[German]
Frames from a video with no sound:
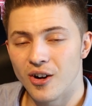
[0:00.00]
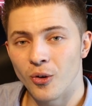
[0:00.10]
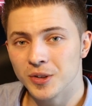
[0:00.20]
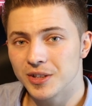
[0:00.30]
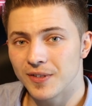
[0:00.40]

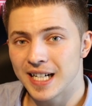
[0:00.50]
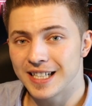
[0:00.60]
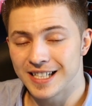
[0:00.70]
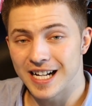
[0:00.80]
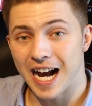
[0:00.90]
Und
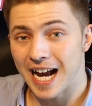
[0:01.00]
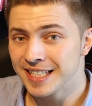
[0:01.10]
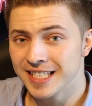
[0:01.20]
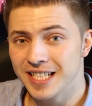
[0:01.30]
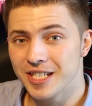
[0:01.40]
zwar
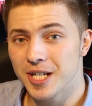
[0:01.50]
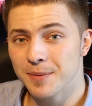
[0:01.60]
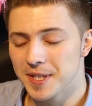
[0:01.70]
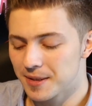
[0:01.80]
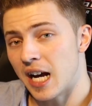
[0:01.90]
heißen die
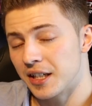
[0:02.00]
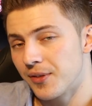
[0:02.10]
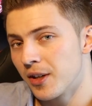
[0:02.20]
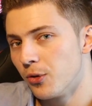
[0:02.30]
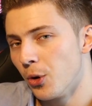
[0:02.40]
Chips, ja, ich
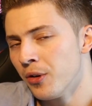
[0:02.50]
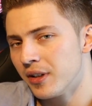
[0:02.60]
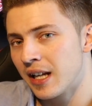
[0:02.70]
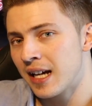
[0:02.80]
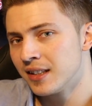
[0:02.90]
fange von
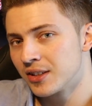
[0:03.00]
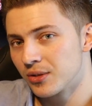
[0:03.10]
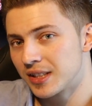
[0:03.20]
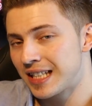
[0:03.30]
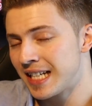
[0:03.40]
unten an,
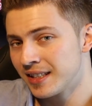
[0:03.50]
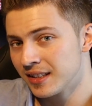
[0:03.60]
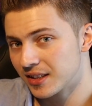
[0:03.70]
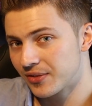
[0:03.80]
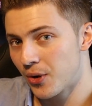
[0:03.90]
also
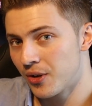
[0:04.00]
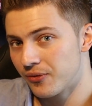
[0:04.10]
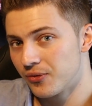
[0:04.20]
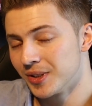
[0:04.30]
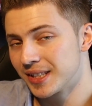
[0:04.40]
10, 12,
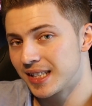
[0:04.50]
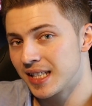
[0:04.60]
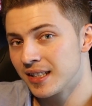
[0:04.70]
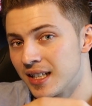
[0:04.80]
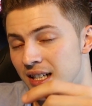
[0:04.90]

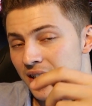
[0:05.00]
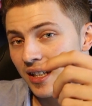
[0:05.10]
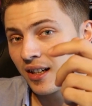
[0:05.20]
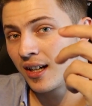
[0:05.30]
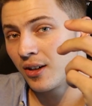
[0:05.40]
14,
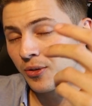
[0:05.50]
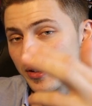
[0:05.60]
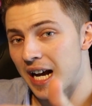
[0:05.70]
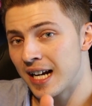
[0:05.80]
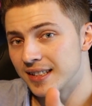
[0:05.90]
äh,
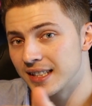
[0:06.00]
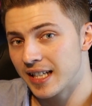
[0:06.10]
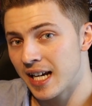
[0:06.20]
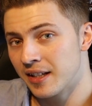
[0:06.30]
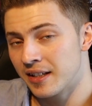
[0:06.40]
und 18
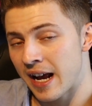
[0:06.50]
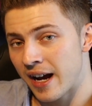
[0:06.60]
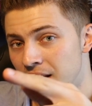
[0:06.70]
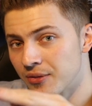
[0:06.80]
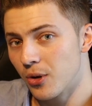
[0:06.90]
Kerne in
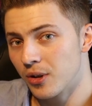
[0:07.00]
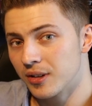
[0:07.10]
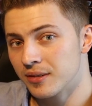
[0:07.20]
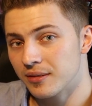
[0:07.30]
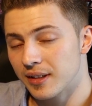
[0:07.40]
der
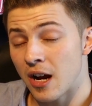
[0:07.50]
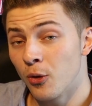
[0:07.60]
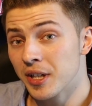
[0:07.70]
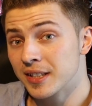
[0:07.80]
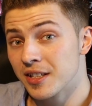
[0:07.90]
Reihenfolge. Der
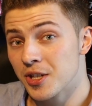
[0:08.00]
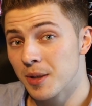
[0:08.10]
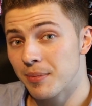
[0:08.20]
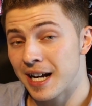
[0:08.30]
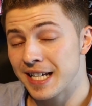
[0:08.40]
unterste
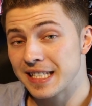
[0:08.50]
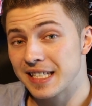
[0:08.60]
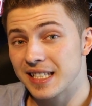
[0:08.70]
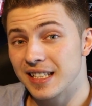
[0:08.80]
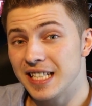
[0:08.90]
Chip
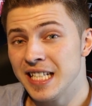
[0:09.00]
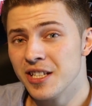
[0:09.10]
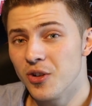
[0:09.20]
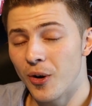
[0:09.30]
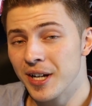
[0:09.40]
heißt
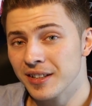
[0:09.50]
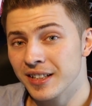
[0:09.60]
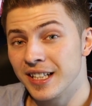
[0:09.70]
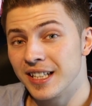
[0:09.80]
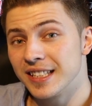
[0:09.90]
i9
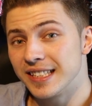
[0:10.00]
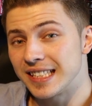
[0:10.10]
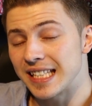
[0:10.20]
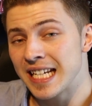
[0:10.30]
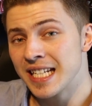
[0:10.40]

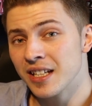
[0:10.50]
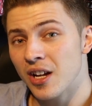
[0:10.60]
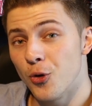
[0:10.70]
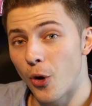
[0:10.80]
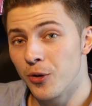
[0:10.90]

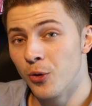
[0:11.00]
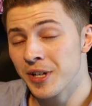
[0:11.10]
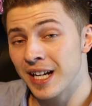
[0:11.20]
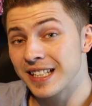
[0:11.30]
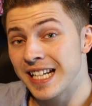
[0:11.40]

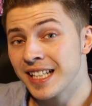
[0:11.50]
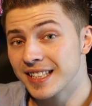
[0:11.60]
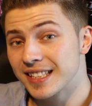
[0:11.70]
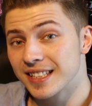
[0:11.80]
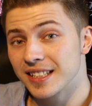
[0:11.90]

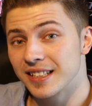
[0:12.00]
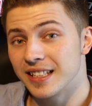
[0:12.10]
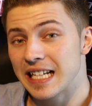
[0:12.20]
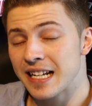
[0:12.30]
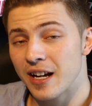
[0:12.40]
10900X,
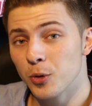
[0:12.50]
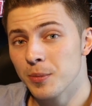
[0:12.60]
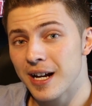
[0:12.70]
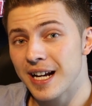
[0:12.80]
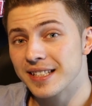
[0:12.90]
der
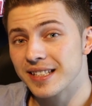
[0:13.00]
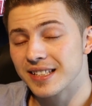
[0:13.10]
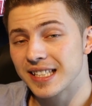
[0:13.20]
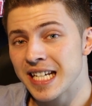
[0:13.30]
darüber heißt